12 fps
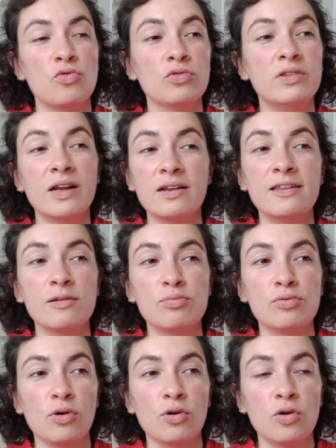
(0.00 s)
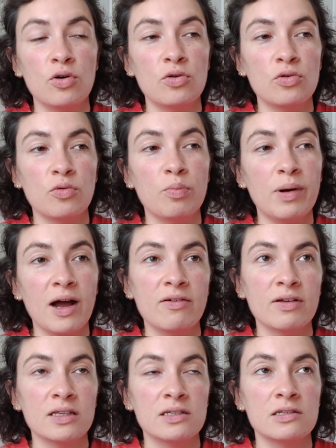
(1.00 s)
où dès le début, en gros, on
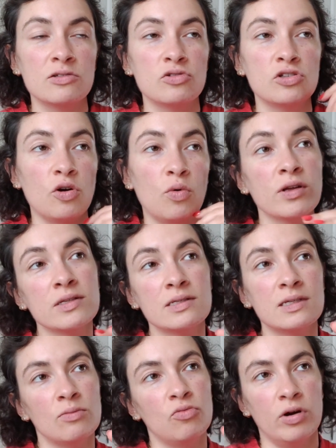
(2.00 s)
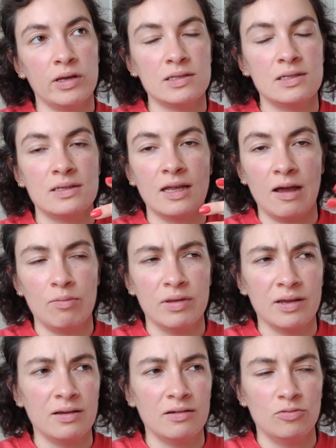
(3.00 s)
part avec l'idée de se dire ouais, si c'est moyen, ce sera
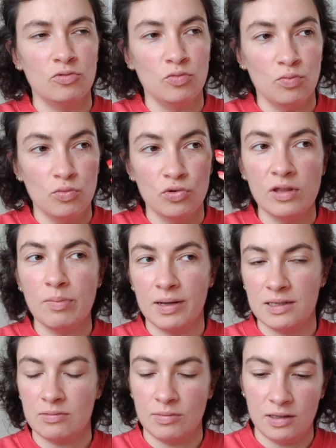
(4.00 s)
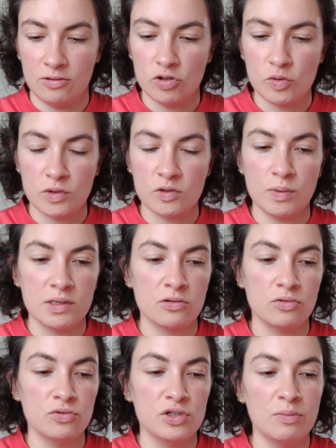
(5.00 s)
bien, euh, me dépasse maintenant, je pense,
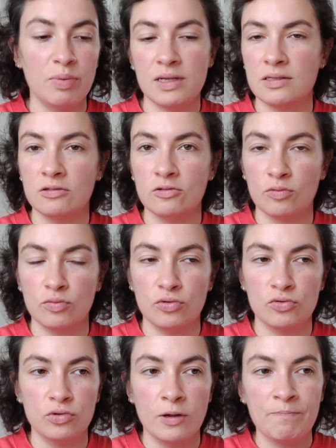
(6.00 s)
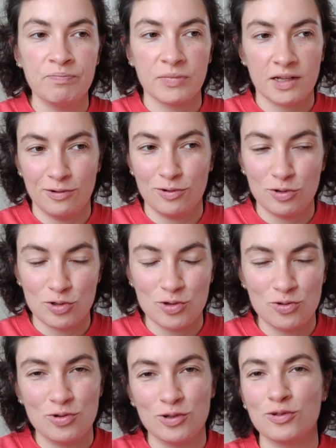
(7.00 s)
parce que j'ai pas assez de temps pour coudre. quand
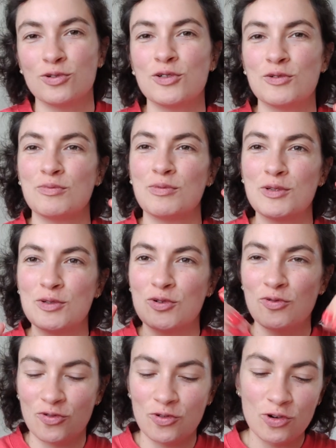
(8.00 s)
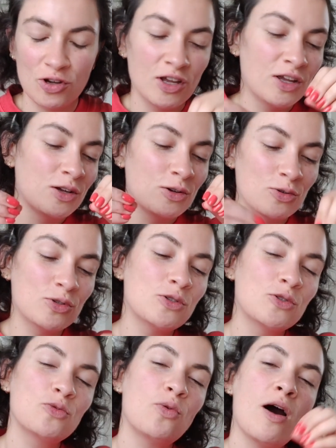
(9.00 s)
je couds un truc, je, veux que
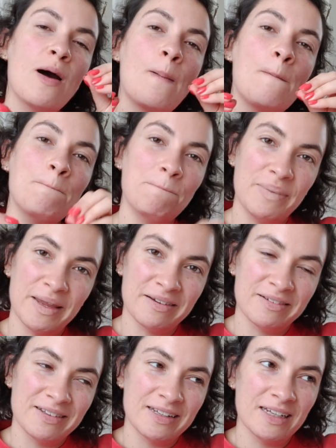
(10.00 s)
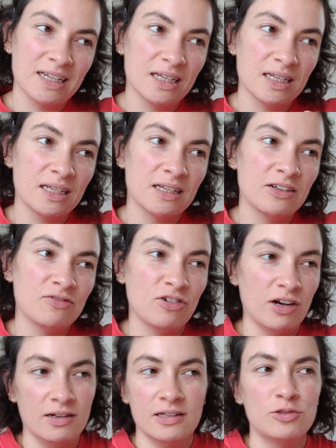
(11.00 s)
ce soit bien. Et
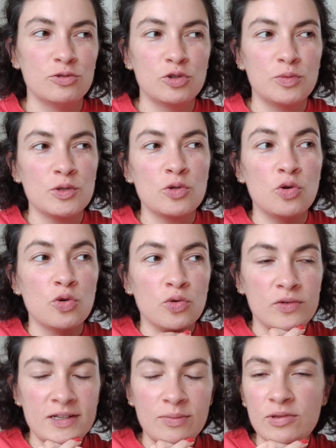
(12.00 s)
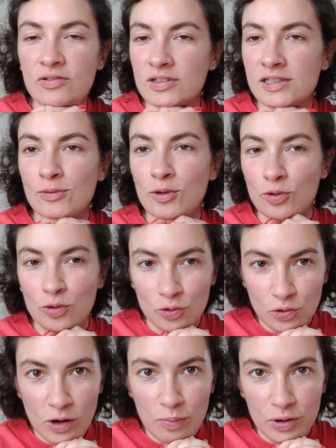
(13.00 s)
voilà. Et du coup, je pense que le concept effectivement de
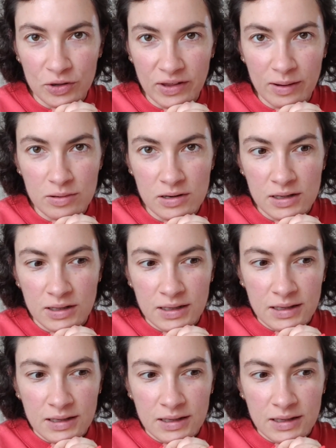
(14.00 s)
toile portable,